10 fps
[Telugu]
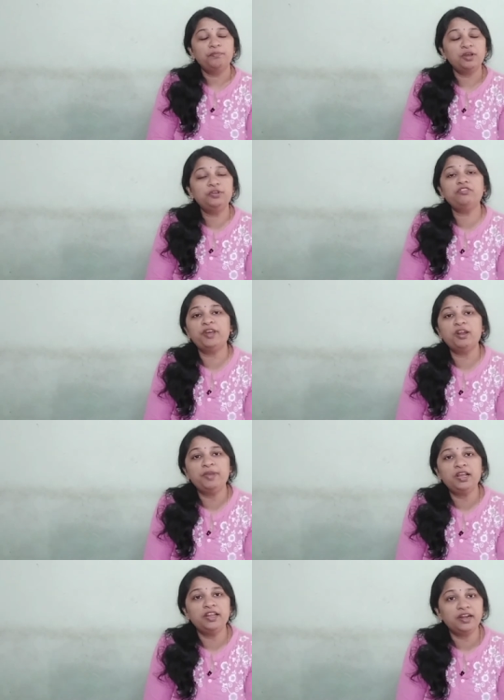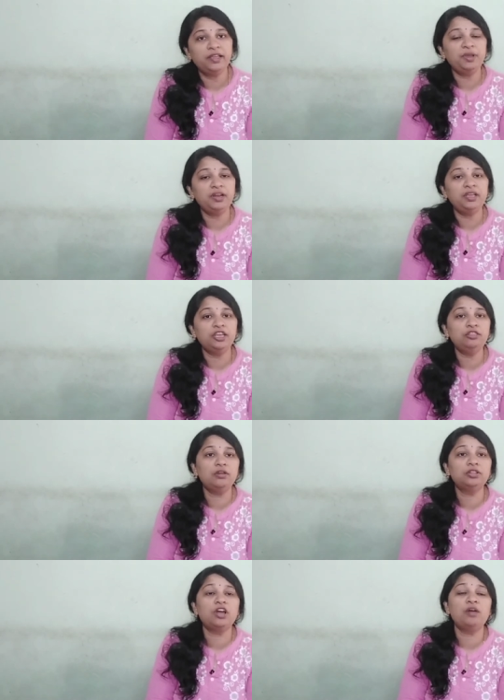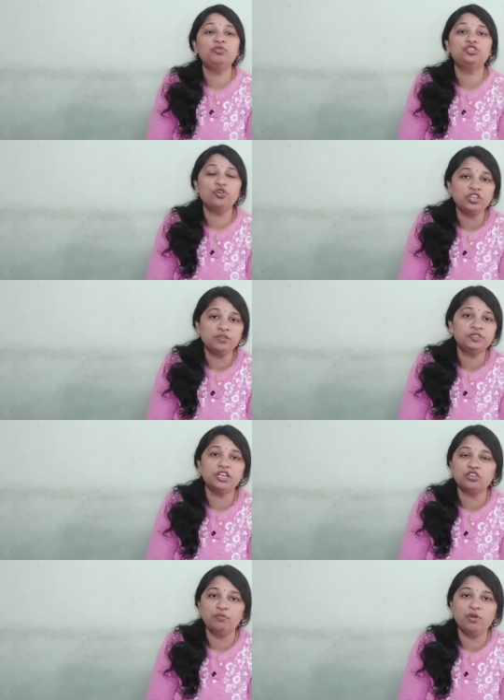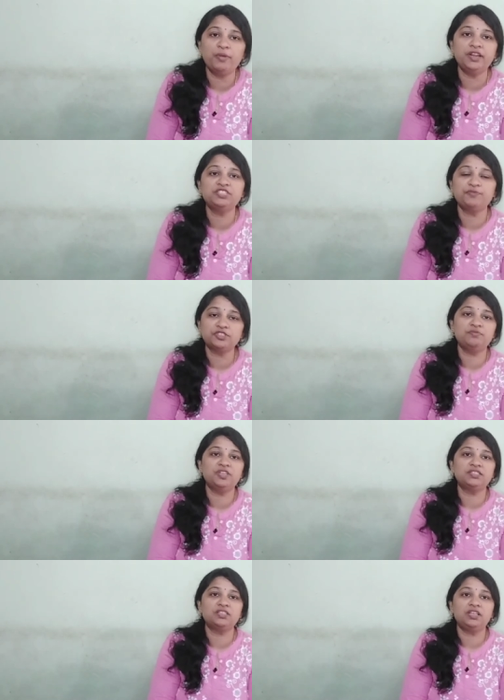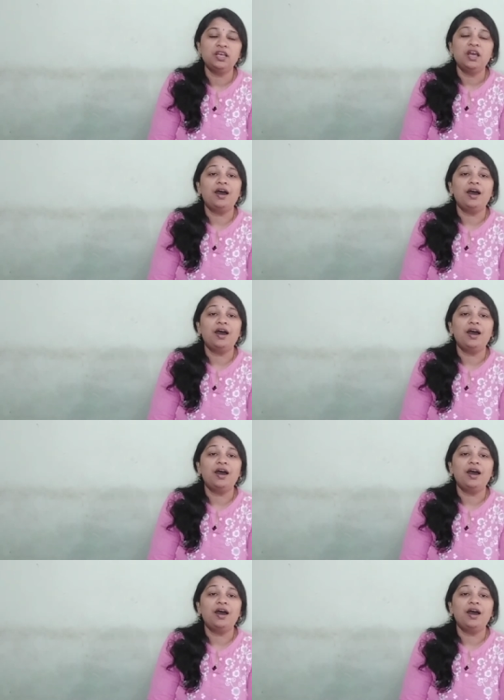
ప్రభుత్వపరమైన నిర్ణయమని ఇందులో తాము జోక్యం చేసుకోబోమని స్పష్టం చేసింది